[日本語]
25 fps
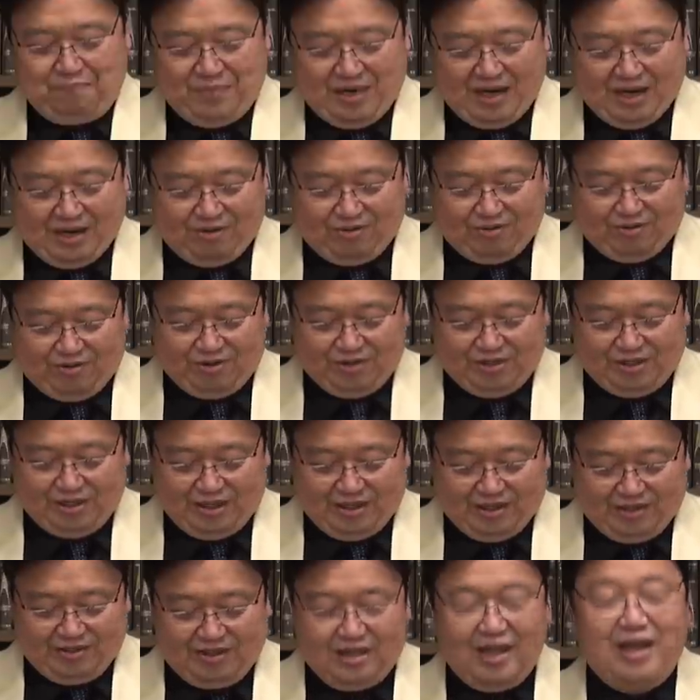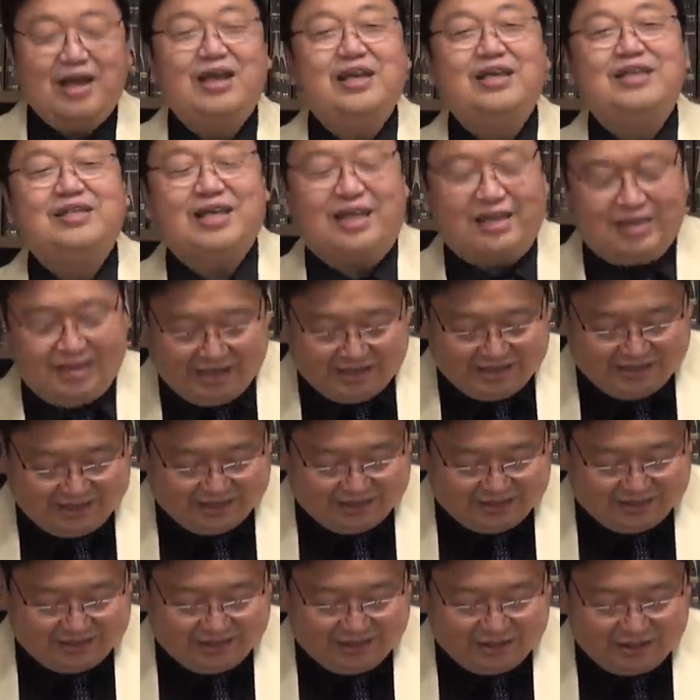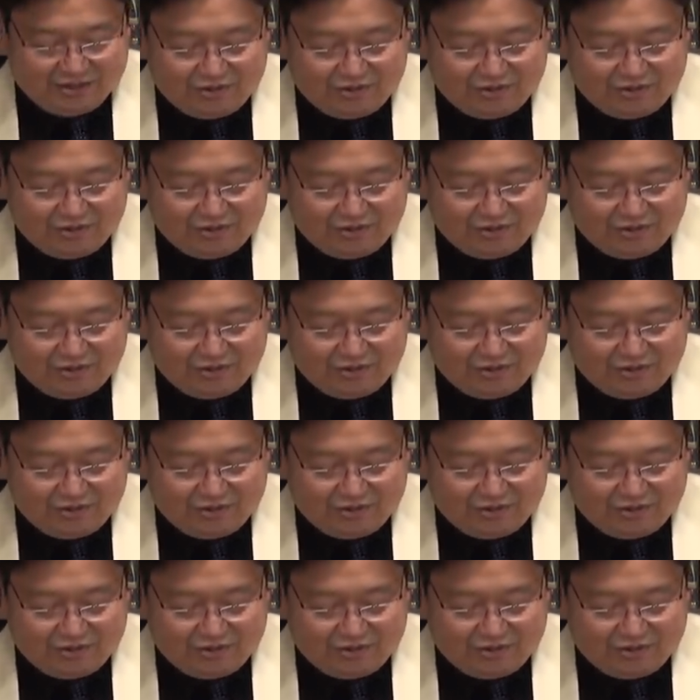あの、店員さんだったんですね。